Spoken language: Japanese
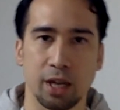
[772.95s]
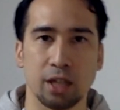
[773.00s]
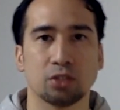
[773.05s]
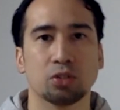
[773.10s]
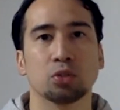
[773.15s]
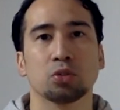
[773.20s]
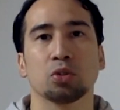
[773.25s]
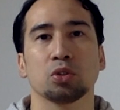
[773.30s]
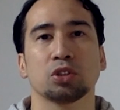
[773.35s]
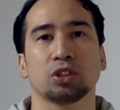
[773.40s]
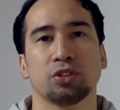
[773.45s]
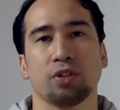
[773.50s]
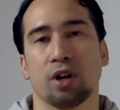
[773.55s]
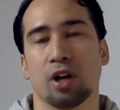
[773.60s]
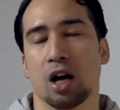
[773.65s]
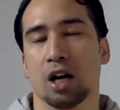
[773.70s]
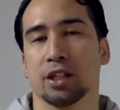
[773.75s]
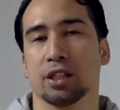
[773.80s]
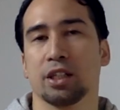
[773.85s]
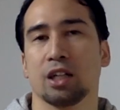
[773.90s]
映像として
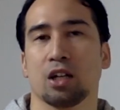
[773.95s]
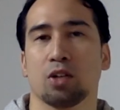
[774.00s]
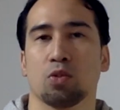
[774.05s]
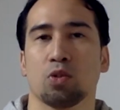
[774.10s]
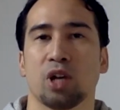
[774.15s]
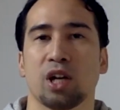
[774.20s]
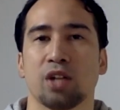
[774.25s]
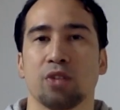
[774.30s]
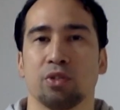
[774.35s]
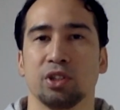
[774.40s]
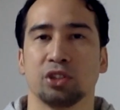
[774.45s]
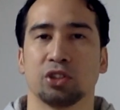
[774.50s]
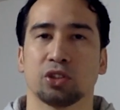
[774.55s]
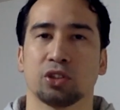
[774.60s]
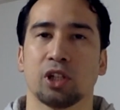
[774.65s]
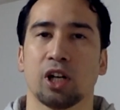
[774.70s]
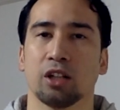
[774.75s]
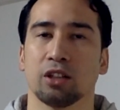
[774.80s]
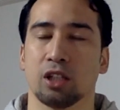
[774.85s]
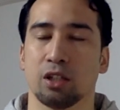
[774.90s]
は飽きが来ないように
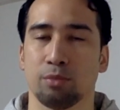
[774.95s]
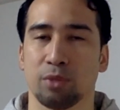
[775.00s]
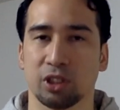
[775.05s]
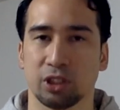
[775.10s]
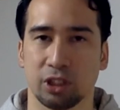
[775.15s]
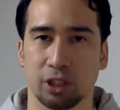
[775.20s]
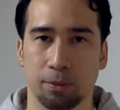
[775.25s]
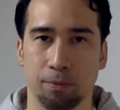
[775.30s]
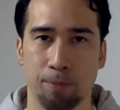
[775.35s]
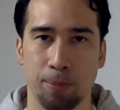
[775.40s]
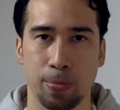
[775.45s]
作られていました。